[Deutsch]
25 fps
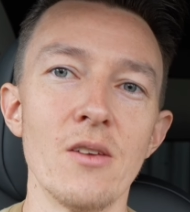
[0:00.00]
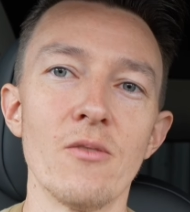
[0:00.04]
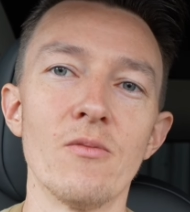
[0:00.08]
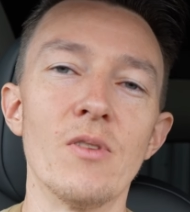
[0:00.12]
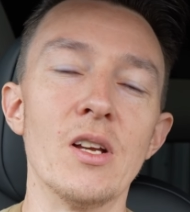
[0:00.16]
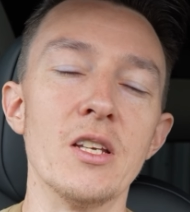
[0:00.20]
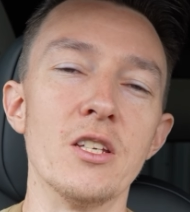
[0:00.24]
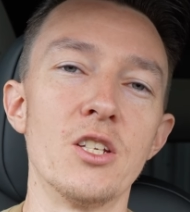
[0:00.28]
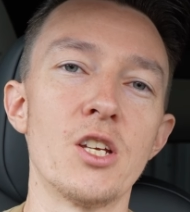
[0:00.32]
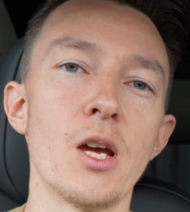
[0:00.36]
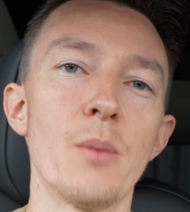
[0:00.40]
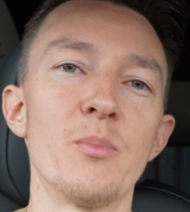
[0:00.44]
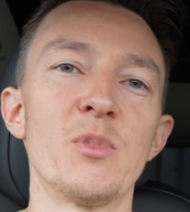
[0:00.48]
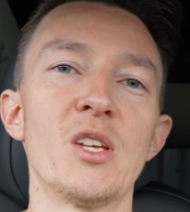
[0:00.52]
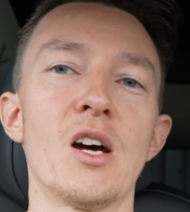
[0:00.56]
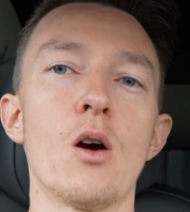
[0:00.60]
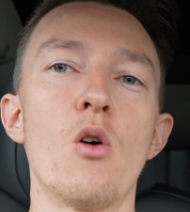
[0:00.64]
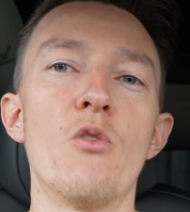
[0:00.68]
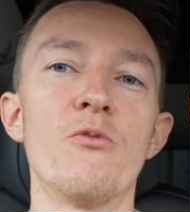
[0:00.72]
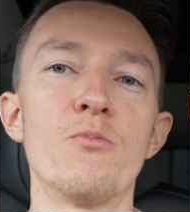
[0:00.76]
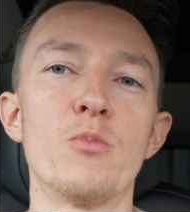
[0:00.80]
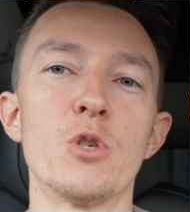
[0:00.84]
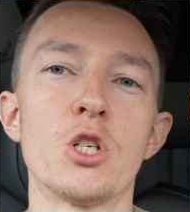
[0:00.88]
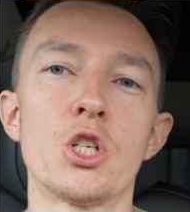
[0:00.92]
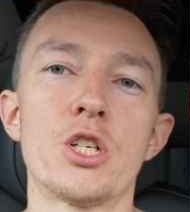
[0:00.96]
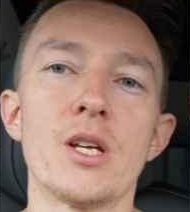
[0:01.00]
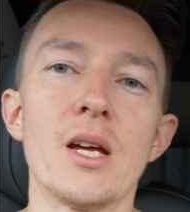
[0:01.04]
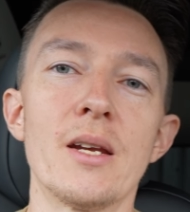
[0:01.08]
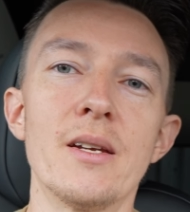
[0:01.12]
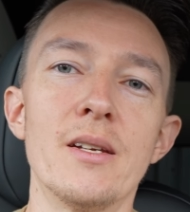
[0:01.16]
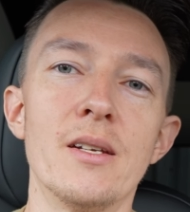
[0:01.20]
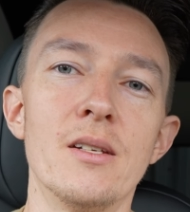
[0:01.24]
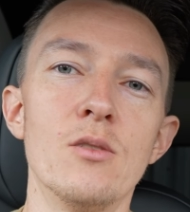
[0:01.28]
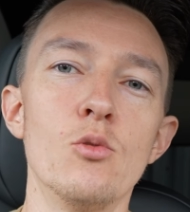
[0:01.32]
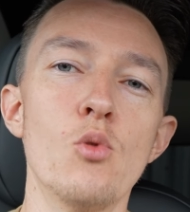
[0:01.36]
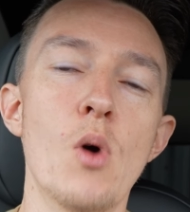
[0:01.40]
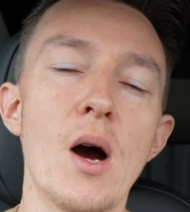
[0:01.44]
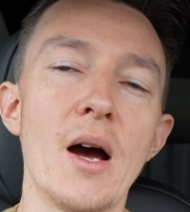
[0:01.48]
weil ich habe darauf
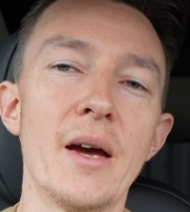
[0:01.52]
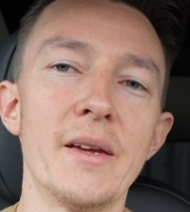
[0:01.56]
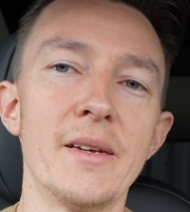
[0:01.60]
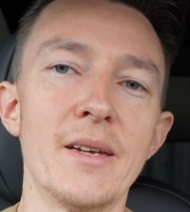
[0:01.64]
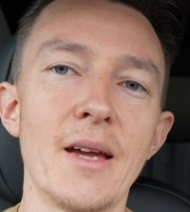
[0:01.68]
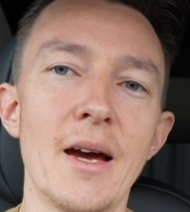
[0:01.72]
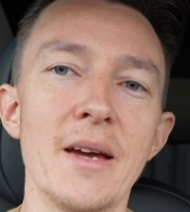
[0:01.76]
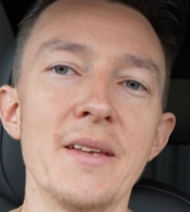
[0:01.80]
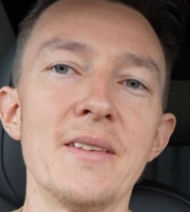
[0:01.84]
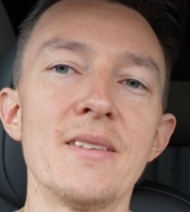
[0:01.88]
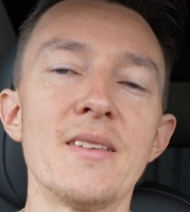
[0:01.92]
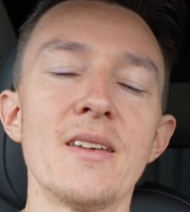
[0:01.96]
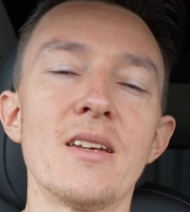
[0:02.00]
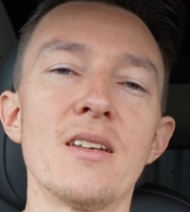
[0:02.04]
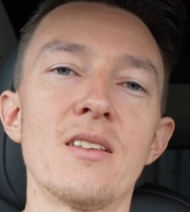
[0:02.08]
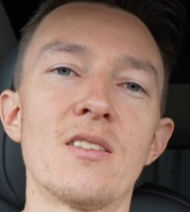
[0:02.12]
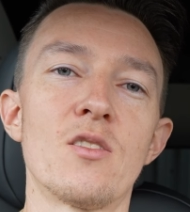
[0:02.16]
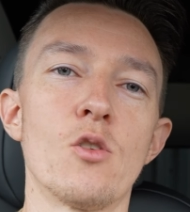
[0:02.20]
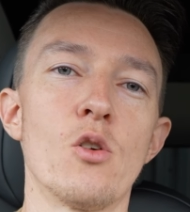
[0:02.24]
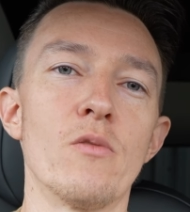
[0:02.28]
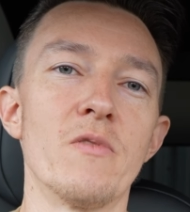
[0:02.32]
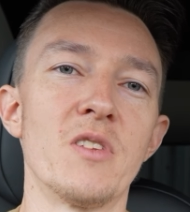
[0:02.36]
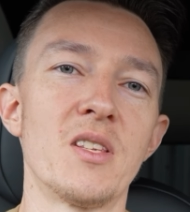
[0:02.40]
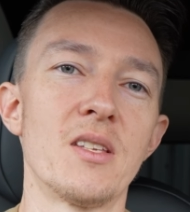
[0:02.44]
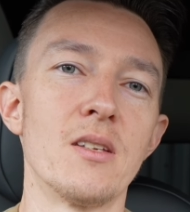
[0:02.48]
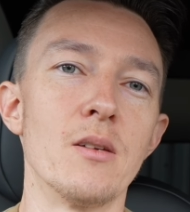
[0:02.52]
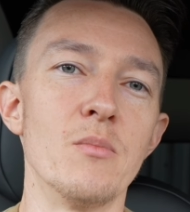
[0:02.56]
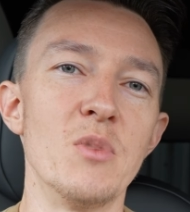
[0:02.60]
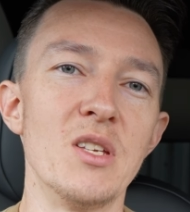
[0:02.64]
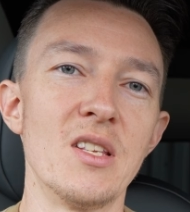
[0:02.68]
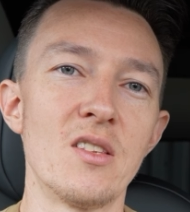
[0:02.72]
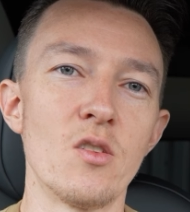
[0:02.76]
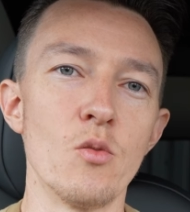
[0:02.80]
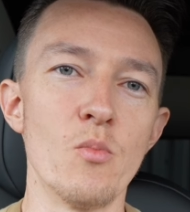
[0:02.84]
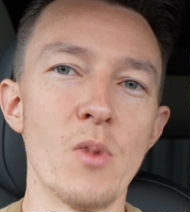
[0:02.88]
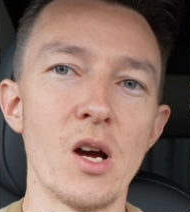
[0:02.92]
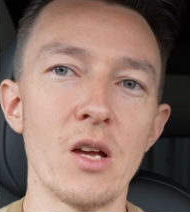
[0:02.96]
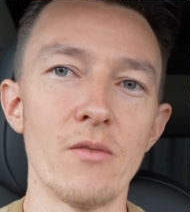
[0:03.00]
bestanden, nur einen einzigen
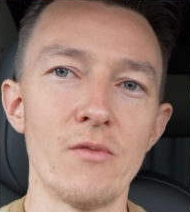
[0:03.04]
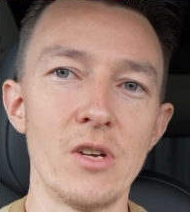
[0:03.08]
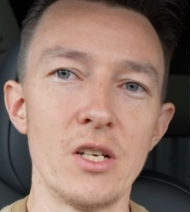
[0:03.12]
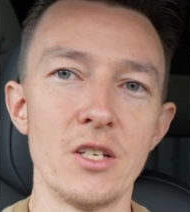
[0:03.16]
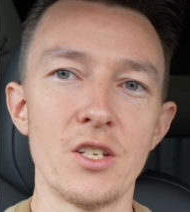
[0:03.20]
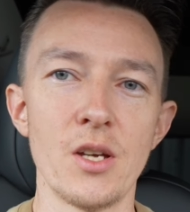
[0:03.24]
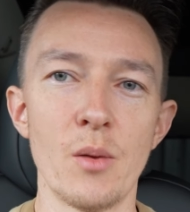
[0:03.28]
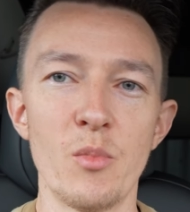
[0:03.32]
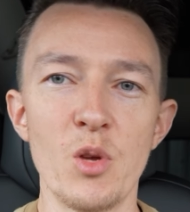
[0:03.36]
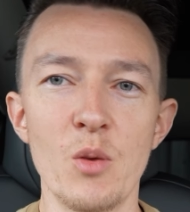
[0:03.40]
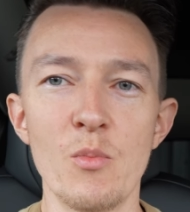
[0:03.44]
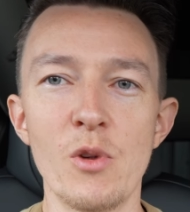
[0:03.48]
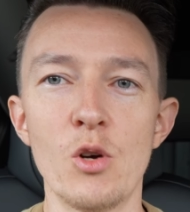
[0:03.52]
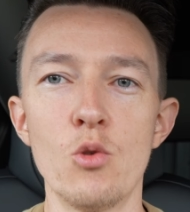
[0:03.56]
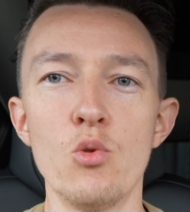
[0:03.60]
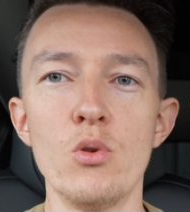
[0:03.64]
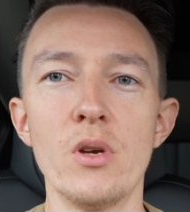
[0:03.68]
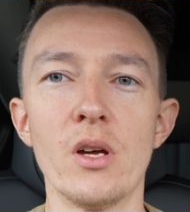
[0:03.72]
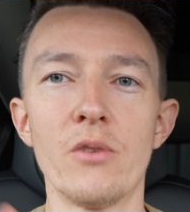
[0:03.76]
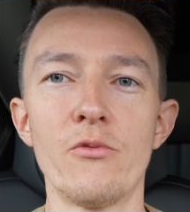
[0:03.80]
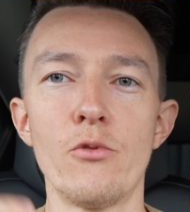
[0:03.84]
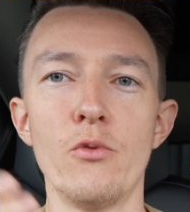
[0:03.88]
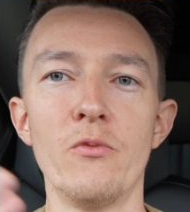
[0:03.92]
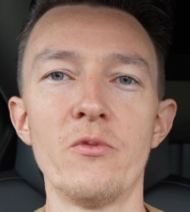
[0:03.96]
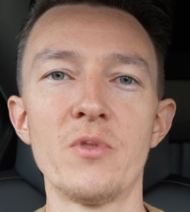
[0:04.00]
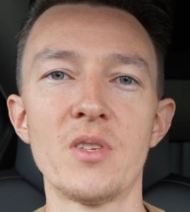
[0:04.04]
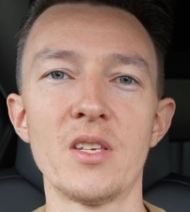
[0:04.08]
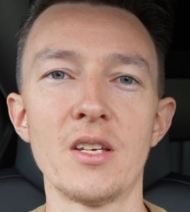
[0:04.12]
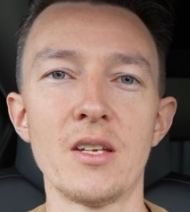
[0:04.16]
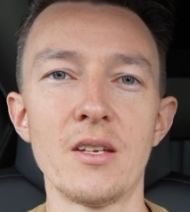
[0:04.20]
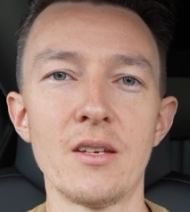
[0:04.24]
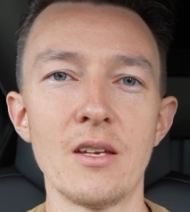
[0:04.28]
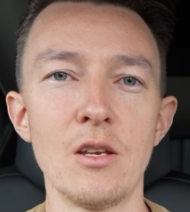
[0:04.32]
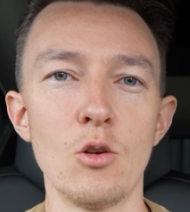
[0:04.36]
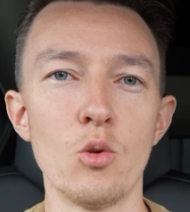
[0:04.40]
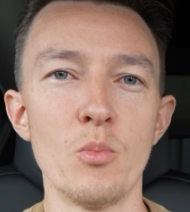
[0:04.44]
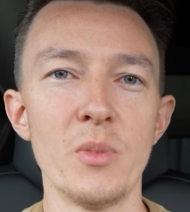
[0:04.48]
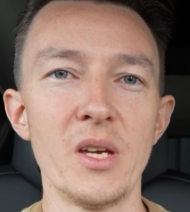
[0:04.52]
Servicetermin zu machen, weil ich habe immer
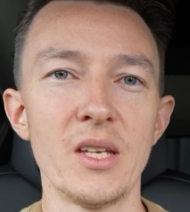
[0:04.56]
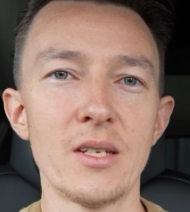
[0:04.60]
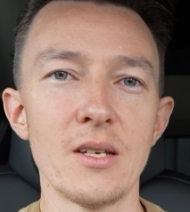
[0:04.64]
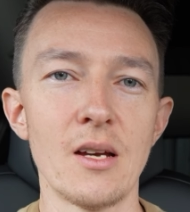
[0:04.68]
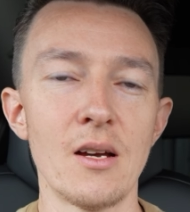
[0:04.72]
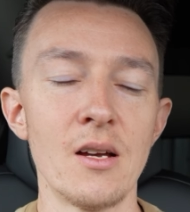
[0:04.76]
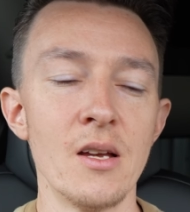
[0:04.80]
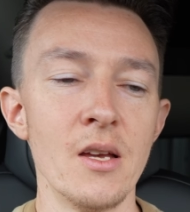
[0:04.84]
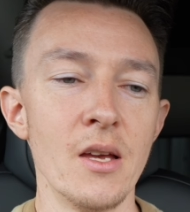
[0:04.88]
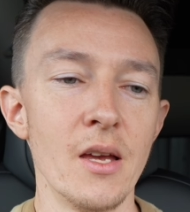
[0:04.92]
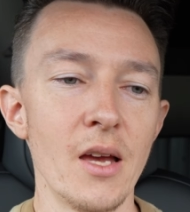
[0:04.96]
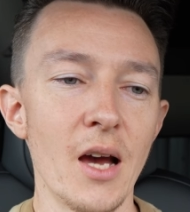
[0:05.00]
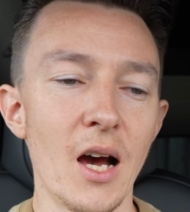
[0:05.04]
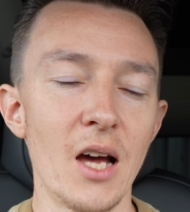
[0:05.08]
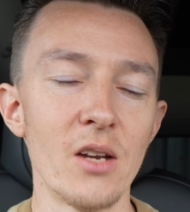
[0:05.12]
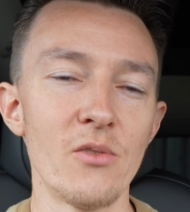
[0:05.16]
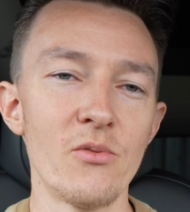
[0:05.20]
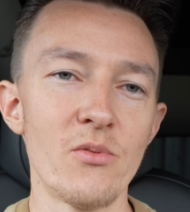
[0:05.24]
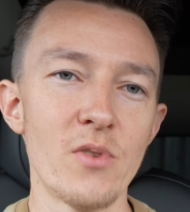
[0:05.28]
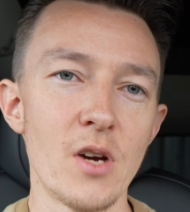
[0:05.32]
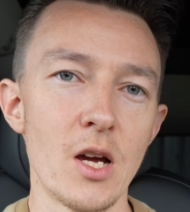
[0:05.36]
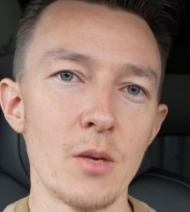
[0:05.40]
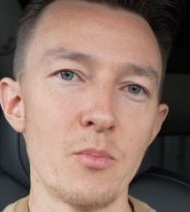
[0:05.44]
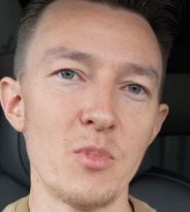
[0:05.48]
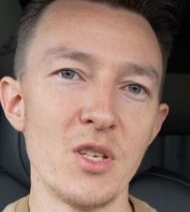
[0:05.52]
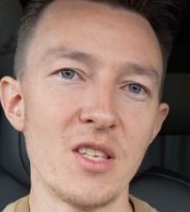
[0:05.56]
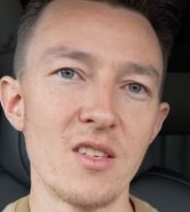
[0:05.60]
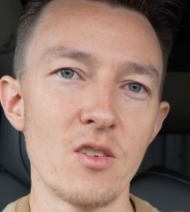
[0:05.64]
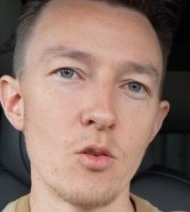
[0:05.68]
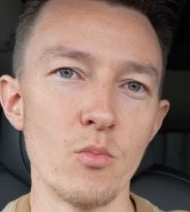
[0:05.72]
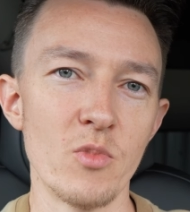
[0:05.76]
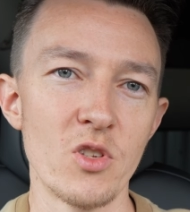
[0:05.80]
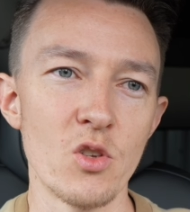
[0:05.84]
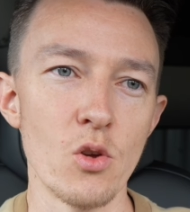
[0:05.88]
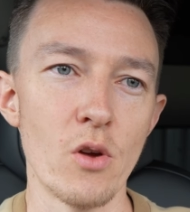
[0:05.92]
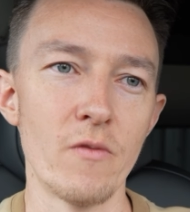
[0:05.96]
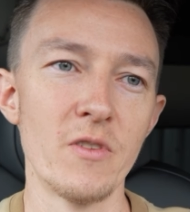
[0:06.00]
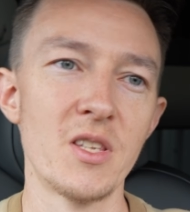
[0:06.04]
150 Kilometer Anfahrt bis
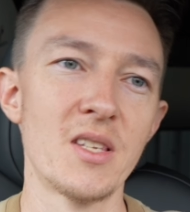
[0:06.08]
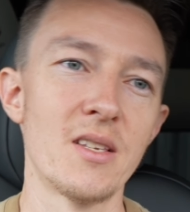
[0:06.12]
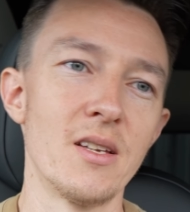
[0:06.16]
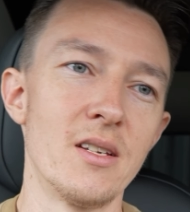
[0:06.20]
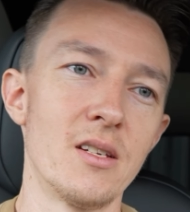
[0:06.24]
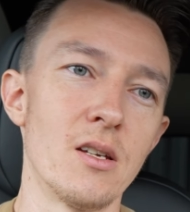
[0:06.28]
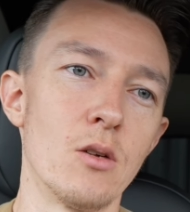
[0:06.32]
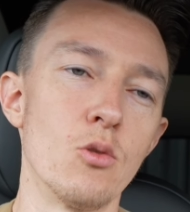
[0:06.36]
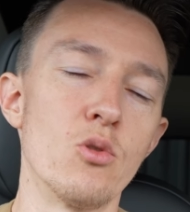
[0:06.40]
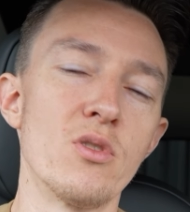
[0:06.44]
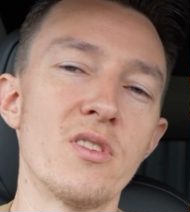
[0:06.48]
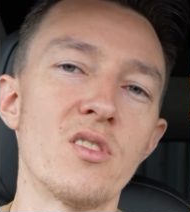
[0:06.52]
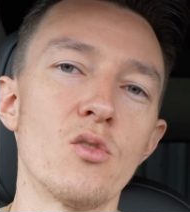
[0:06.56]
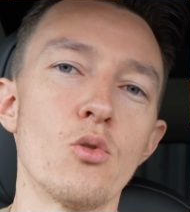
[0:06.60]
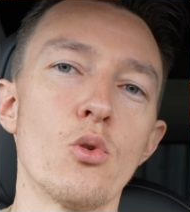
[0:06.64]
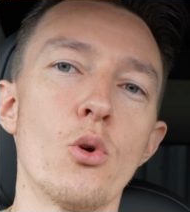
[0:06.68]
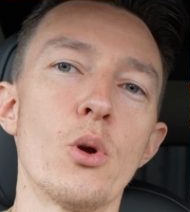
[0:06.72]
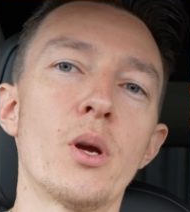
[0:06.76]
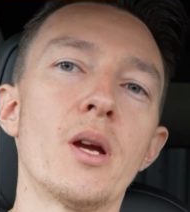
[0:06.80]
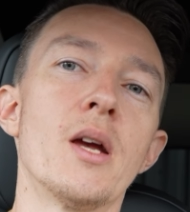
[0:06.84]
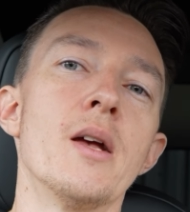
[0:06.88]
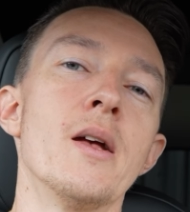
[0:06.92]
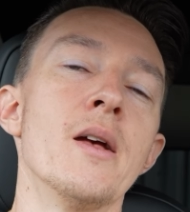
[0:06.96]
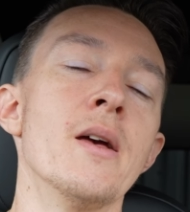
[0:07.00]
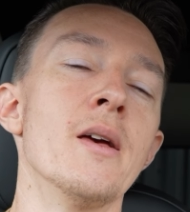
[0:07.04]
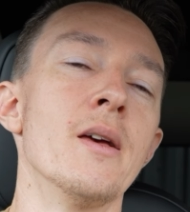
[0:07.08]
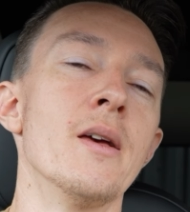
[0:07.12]
zum Servicecenter und zurück.